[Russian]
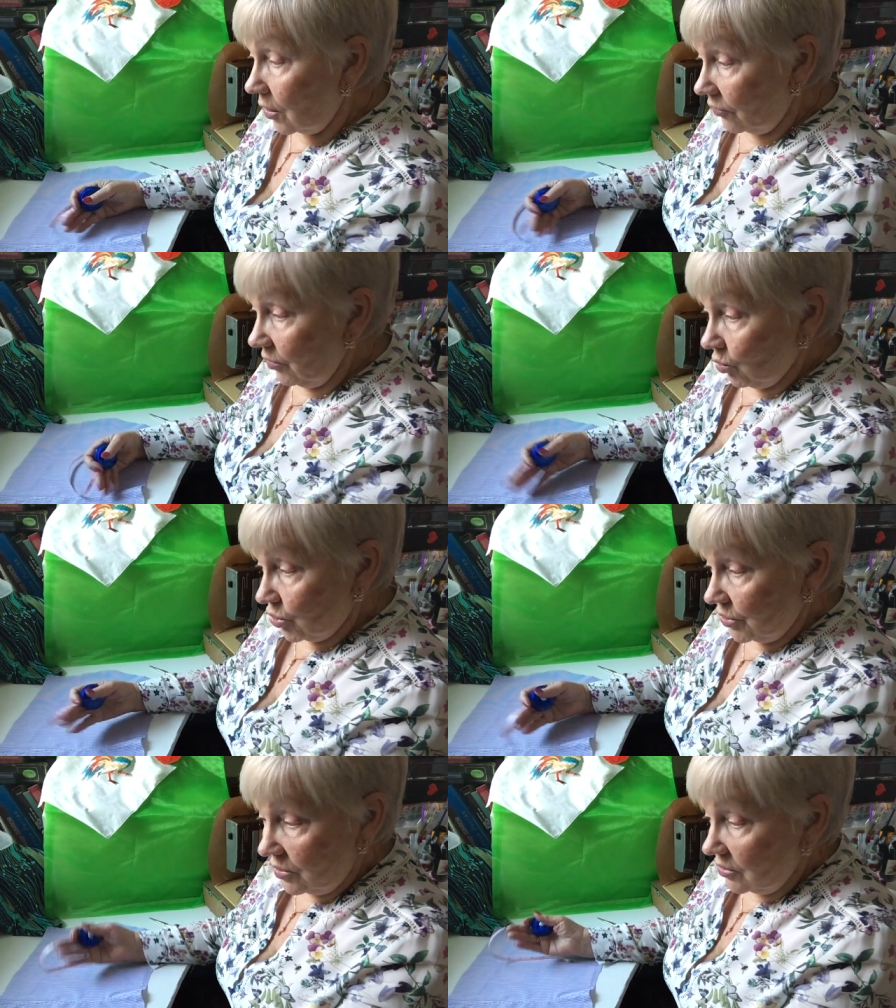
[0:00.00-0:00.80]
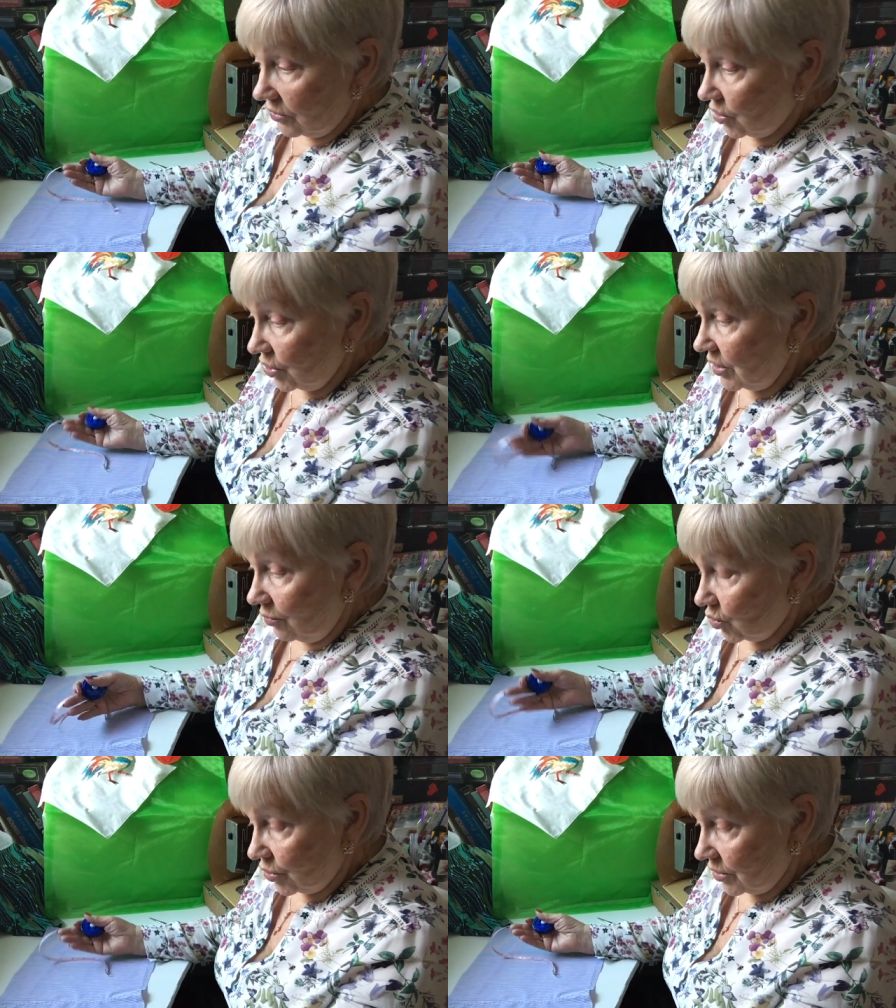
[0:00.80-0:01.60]
Вы можете сделать шире,
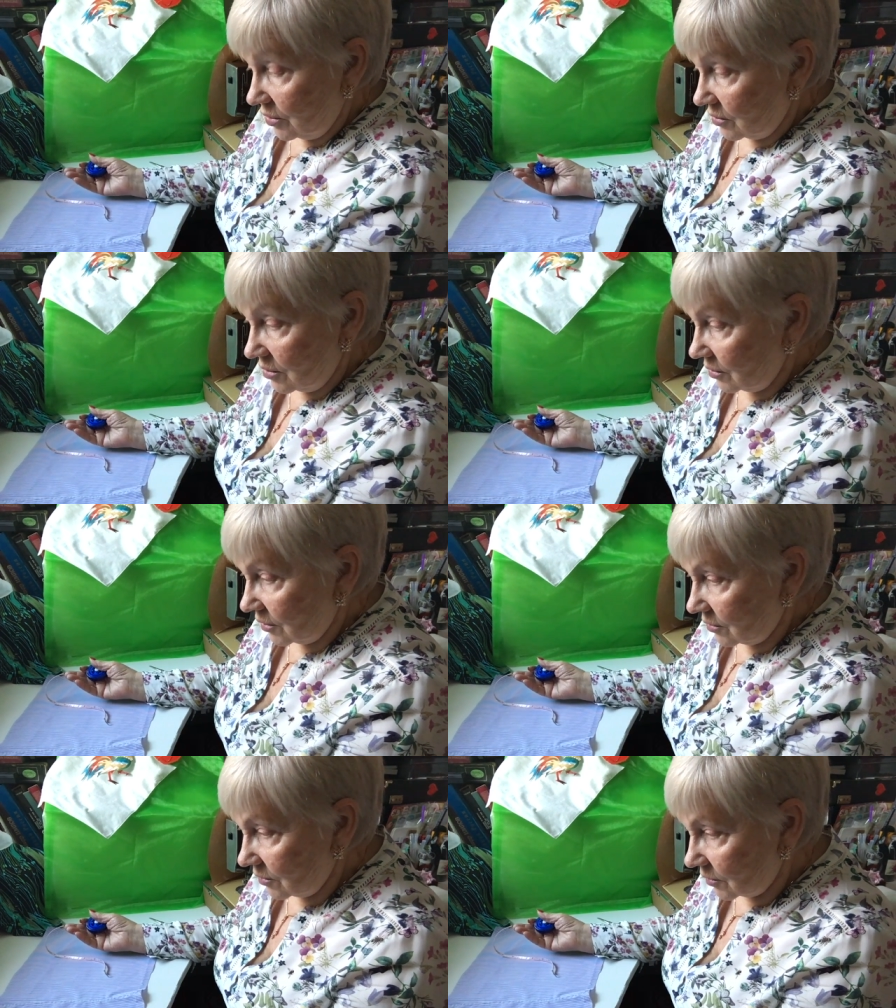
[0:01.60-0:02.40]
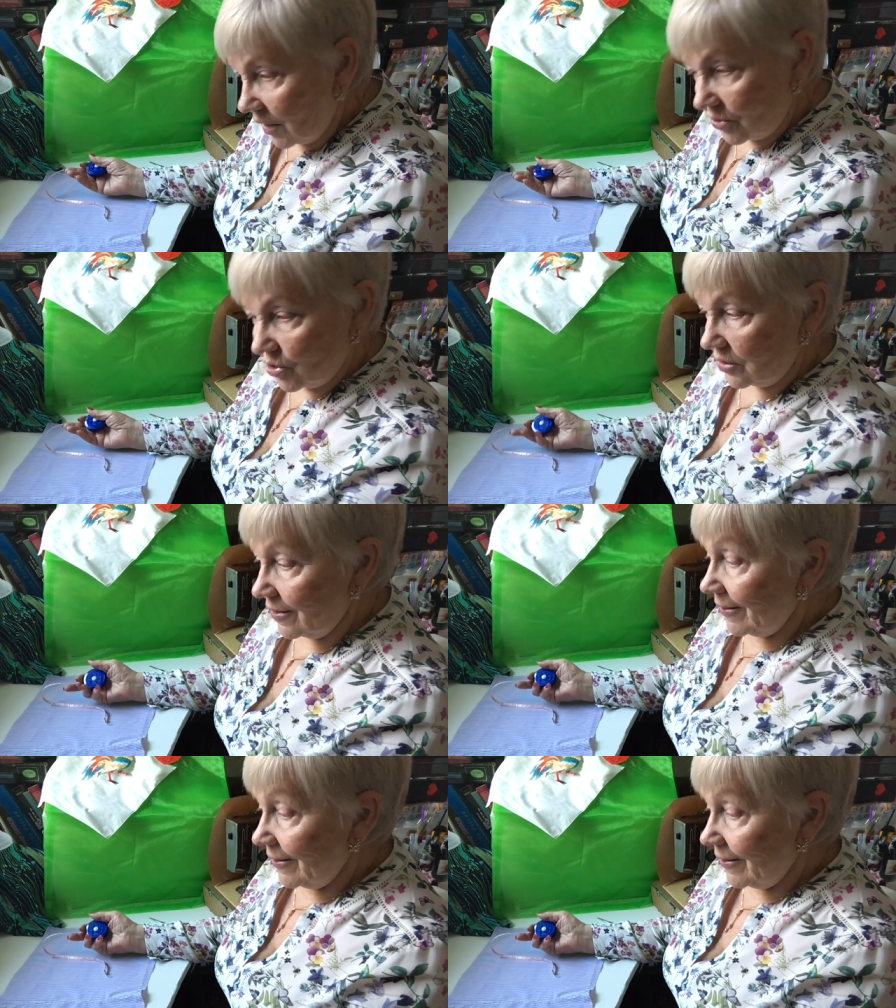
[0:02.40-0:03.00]
можете сделать так же.